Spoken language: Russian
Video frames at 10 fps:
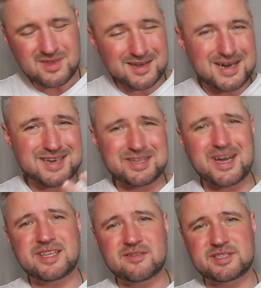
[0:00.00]

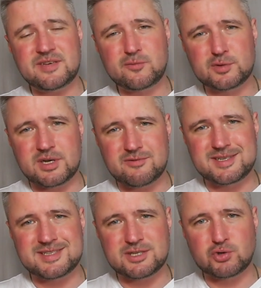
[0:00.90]
гортани, все
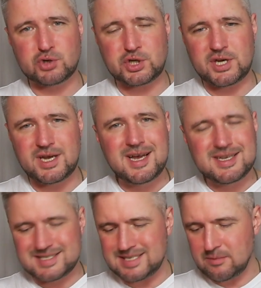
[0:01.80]
вкусовые сосочки
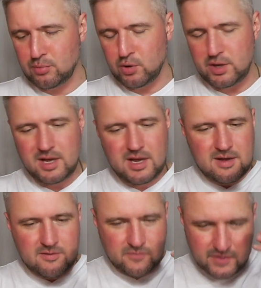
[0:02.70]
с собой,
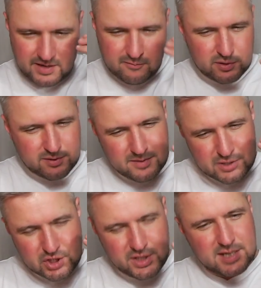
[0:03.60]
вы вот
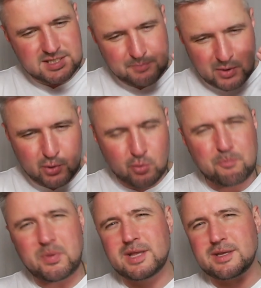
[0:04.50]
начинаете по
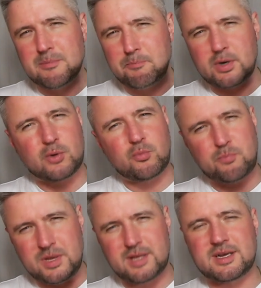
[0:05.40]
крупинкам, по
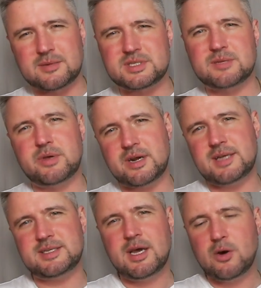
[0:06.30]
крупинкам
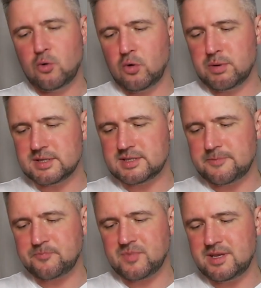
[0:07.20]
собирать
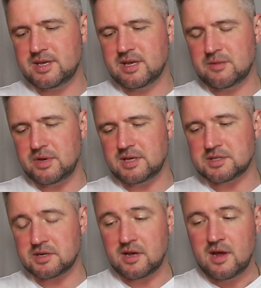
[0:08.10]
образ
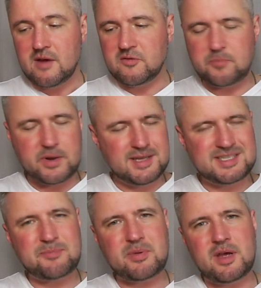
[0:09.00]
егермейстера. В
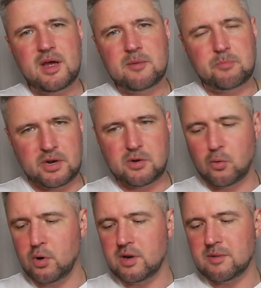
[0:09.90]
принципе,
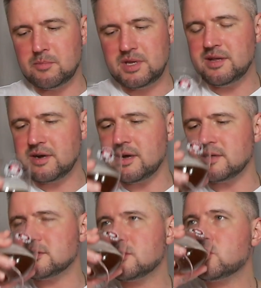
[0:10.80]
прикольно, мне
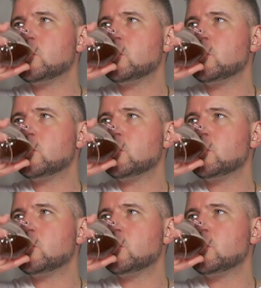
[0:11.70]
нравится.